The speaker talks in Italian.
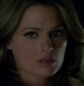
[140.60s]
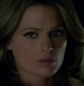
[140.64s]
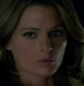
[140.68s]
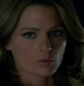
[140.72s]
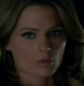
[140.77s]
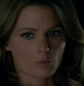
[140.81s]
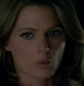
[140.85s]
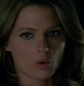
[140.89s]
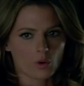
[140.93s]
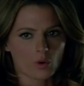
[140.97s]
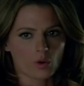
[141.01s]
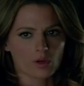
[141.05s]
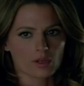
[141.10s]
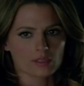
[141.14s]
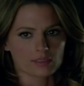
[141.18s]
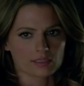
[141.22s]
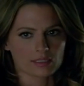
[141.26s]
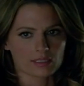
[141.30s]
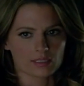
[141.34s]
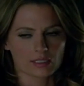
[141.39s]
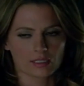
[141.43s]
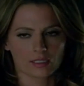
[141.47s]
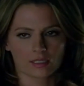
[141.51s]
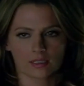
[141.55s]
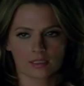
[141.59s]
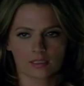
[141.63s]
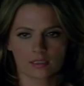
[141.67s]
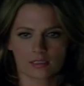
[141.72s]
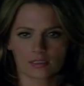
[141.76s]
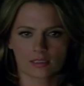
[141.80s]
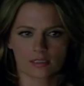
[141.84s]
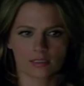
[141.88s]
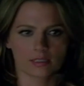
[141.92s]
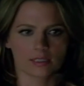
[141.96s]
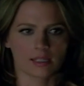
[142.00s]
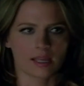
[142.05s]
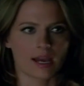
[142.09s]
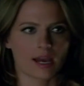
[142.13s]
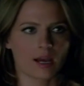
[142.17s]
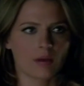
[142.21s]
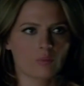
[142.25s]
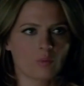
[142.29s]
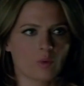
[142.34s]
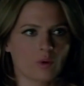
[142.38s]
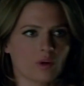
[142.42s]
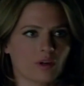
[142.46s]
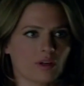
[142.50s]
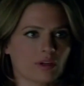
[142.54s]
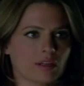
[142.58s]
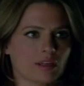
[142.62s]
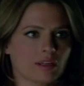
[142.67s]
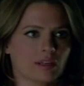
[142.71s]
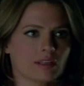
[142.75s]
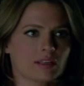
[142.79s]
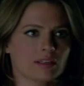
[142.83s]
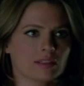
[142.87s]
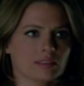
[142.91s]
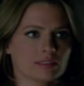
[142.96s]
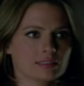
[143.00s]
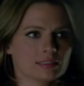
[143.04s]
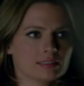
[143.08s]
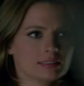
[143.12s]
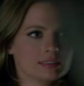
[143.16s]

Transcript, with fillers: Le analisi di laboratorio,